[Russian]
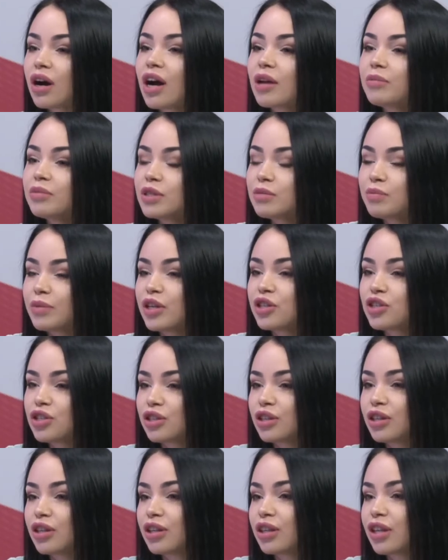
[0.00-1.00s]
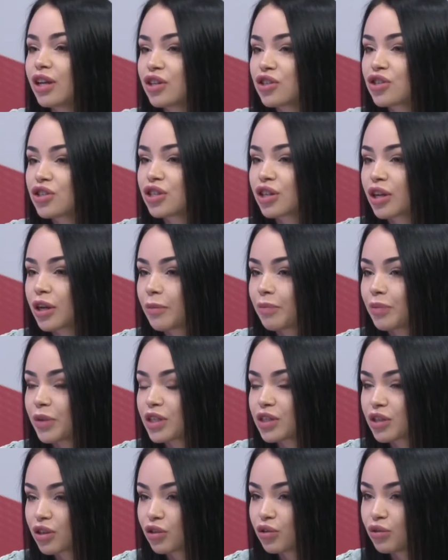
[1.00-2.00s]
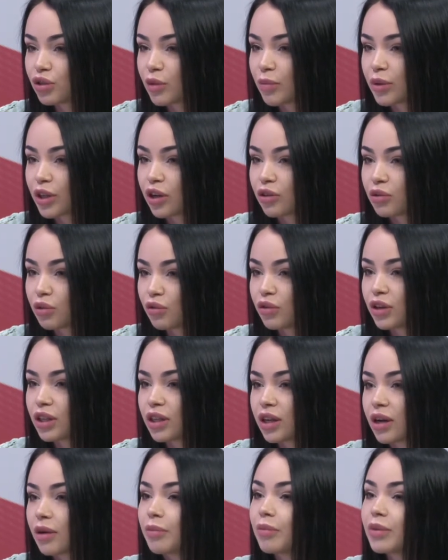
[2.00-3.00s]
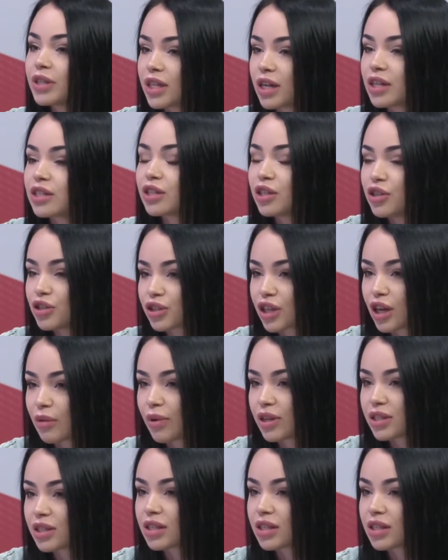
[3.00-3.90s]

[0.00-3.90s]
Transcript: обеспечены наши санатории, подготовлена материально-техническая база